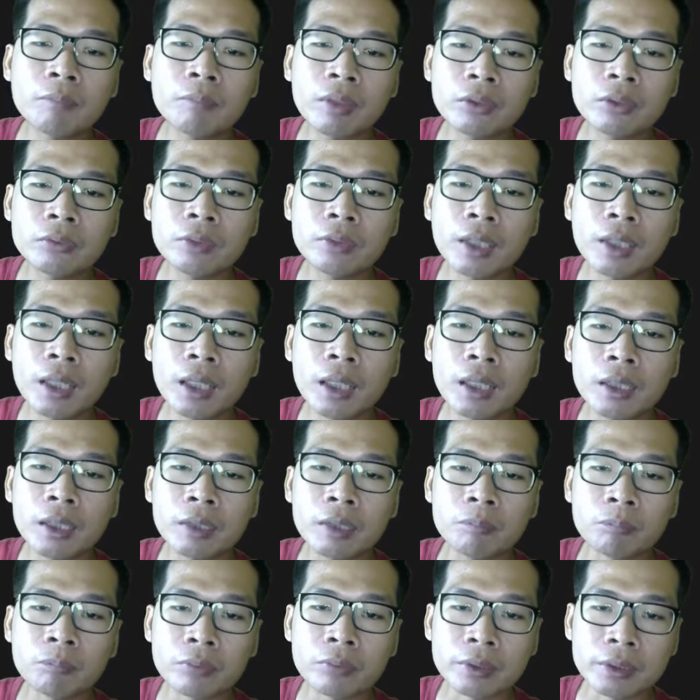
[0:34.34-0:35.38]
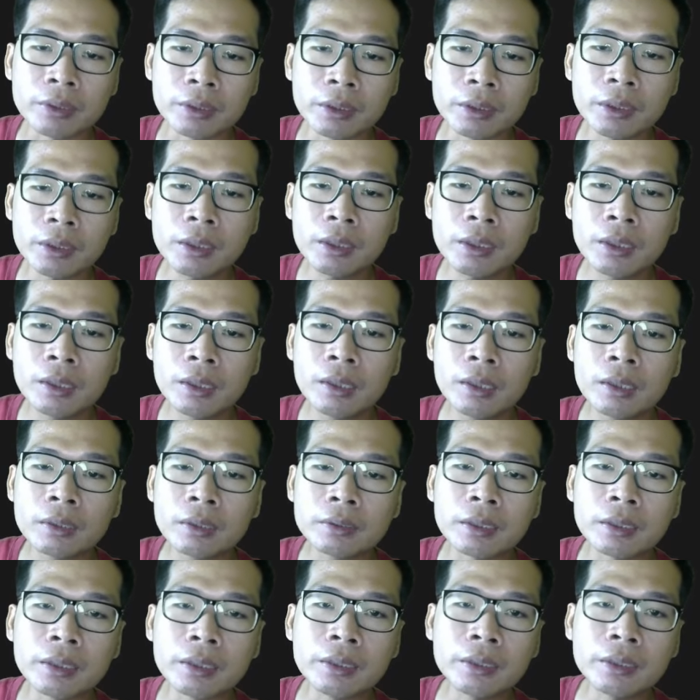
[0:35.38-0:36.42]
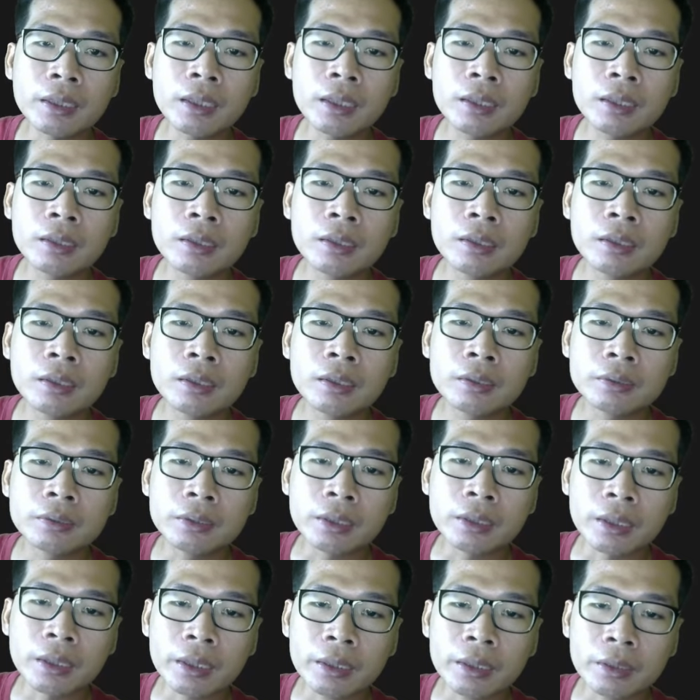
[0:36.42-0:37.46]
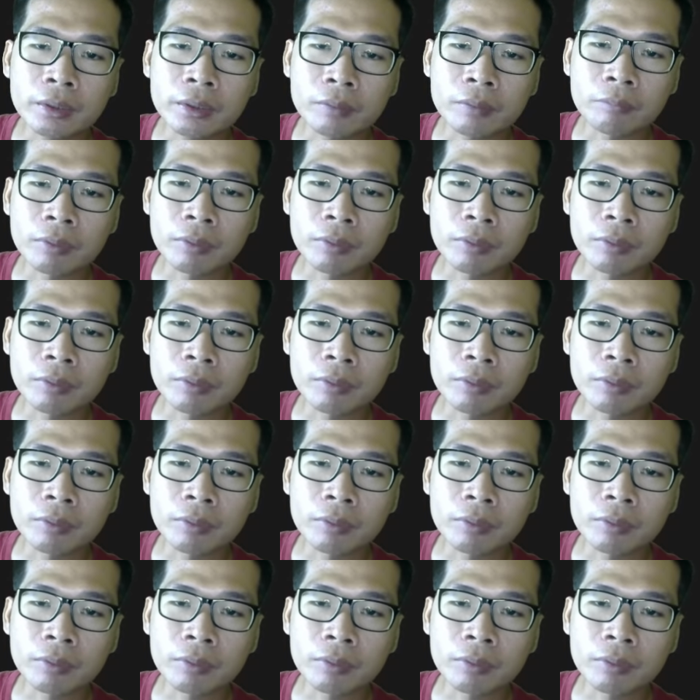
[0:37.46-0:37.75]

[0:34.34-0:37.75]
Bang Yuda repost ini jadinya jelek ya teman